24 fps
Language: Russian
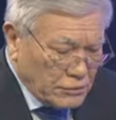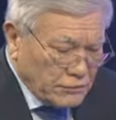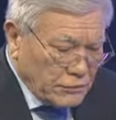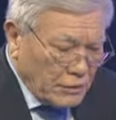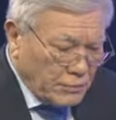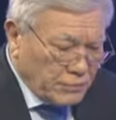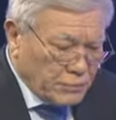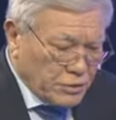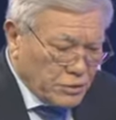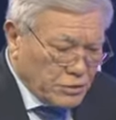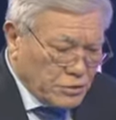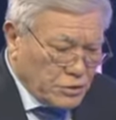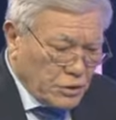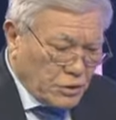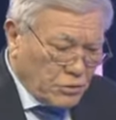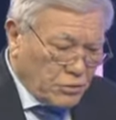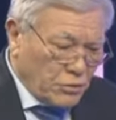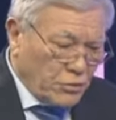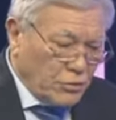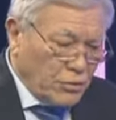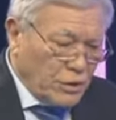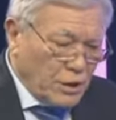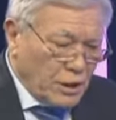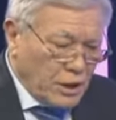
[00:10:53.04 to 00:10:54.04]
вопрос
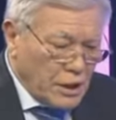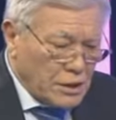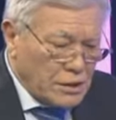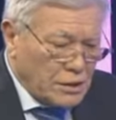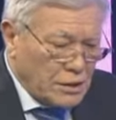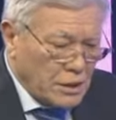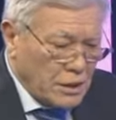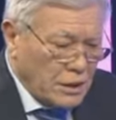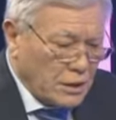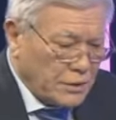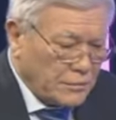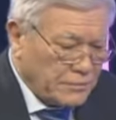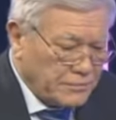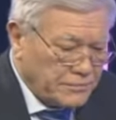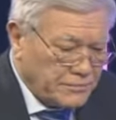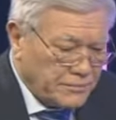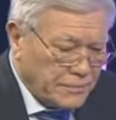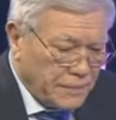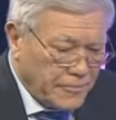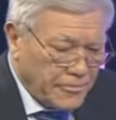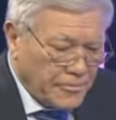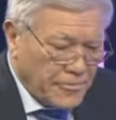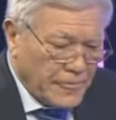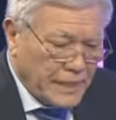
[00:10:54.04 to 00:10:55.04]
такого характера
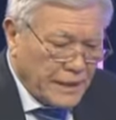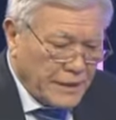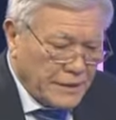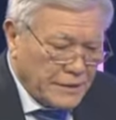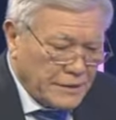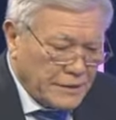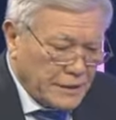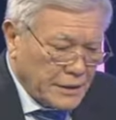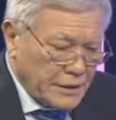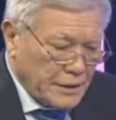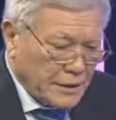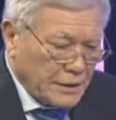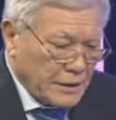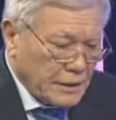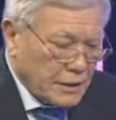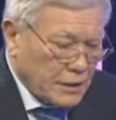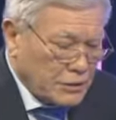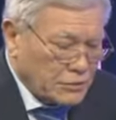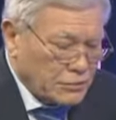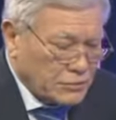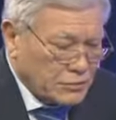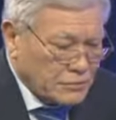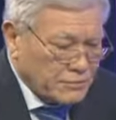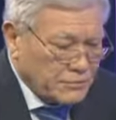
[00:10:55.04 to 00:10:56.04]
я
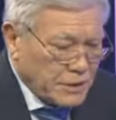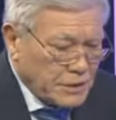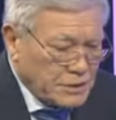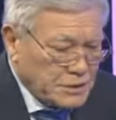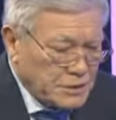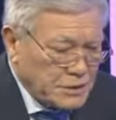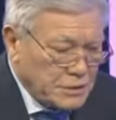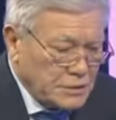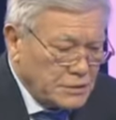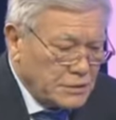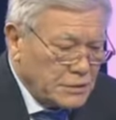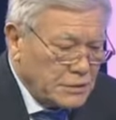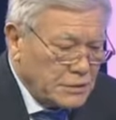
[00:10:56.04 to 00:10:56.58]
хочу спросить.